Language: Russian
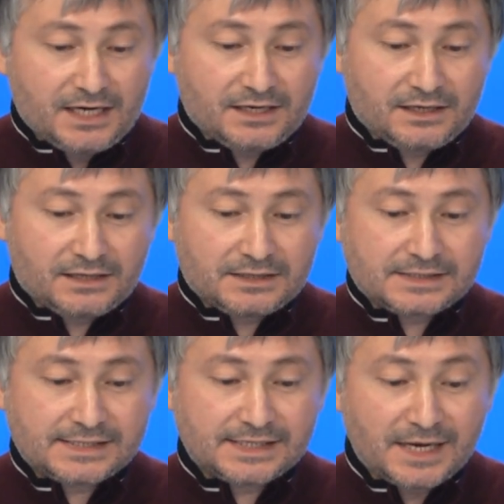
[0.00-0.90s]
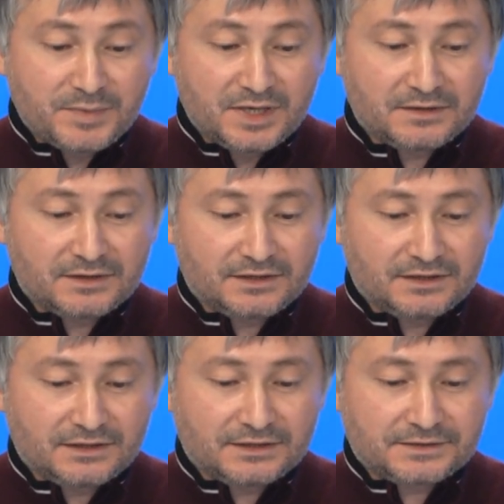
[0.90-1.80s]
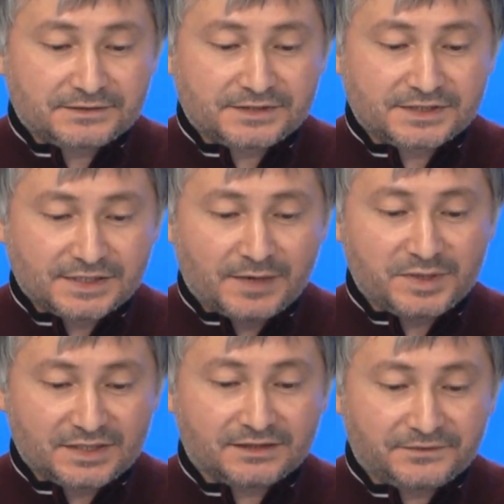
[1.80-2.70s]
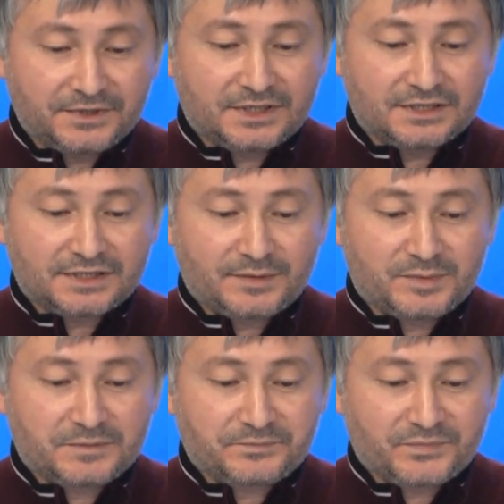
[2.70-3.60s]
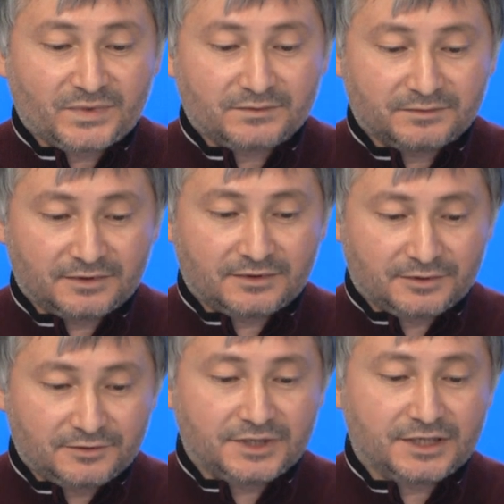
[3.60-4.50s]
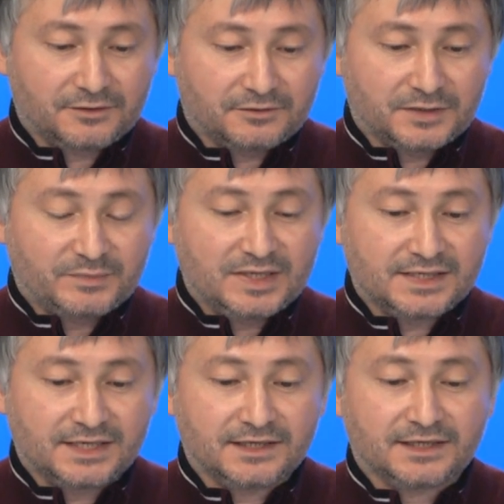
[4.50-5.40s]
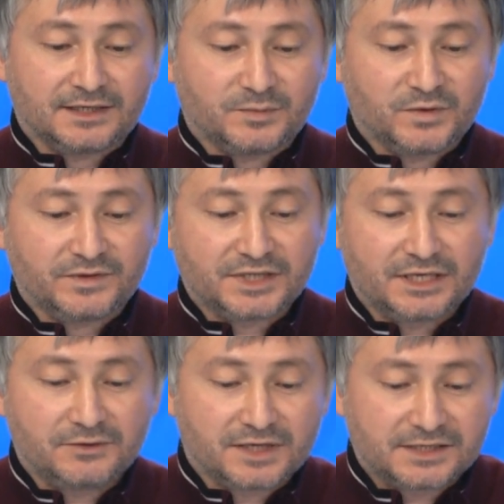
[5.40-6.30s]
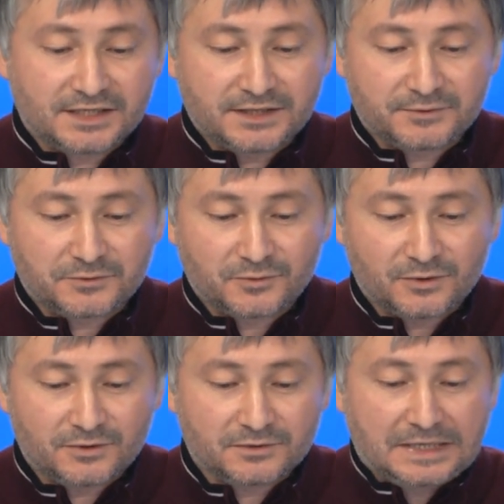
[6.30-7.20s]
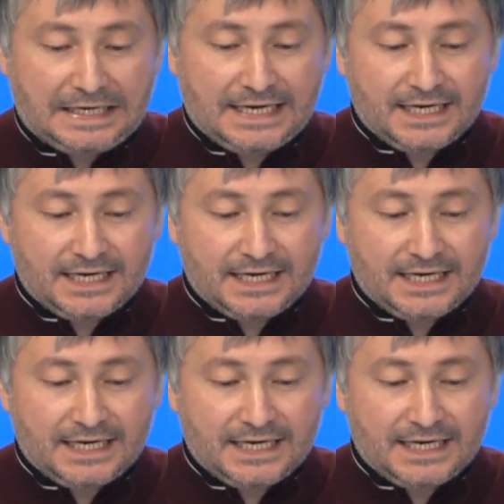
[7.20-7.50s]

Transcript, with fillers: А, сами, а, сами салафиты, сами вот люди, которые близки к этому движению, оценивают долю